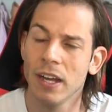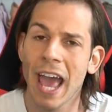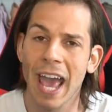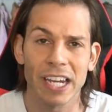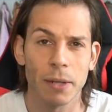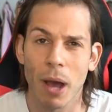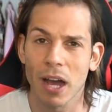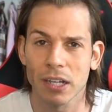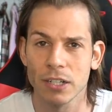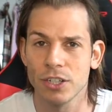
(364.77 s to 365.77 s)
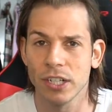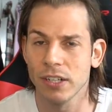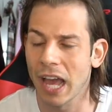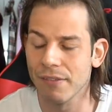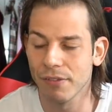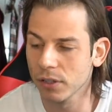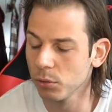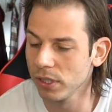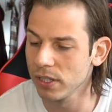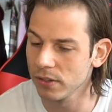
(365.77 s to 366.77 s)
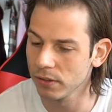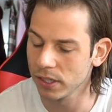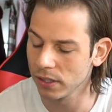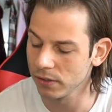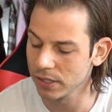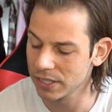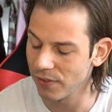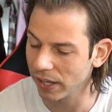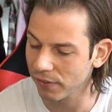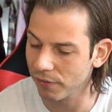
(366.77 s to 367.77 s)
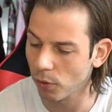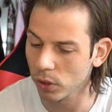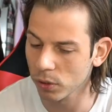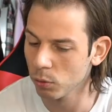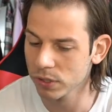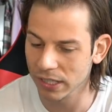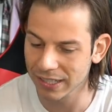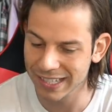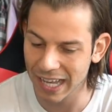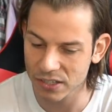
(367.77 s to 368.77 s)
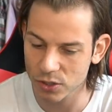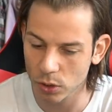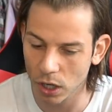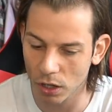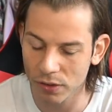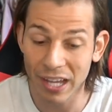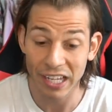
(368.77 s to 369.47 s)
eigene Marken entstehen, die einfach nur den, den Zweck verfolgen, unsere Designs zu klauen